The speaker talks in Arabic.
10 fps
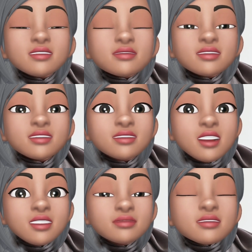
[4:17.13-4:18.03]
سنه
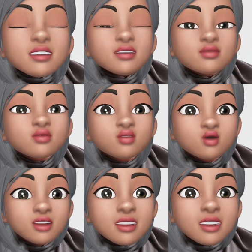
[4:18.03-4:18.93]

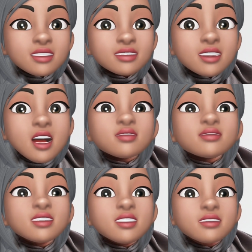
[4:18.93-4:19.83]
2020
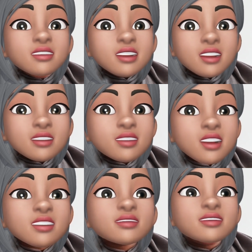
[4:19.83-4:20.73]
تعاود تحكم عليه
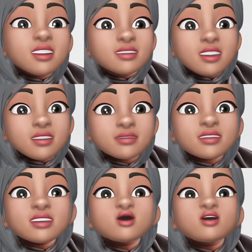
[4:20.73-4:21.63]
المره الثانيه
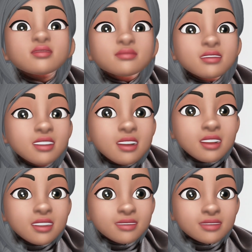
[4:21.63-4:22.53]
بالسجن مدى
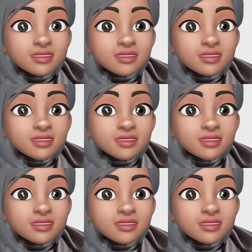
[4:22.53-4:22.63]
الحياه